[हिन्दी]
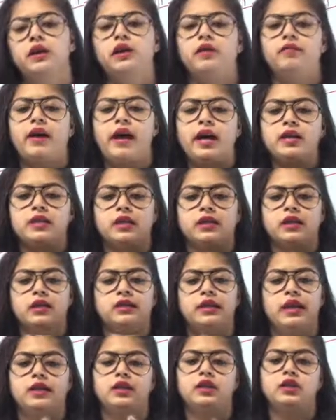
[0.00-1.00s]
करवाया जाता है
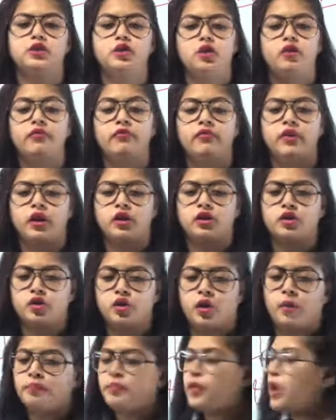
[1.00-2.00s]
दैट इज योर
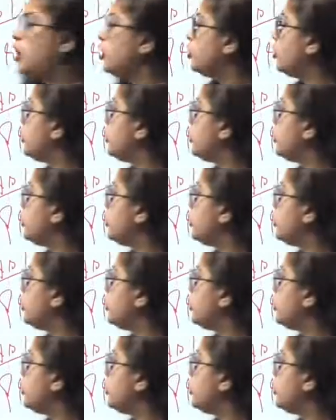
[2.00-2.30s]
वर्कशॉप तो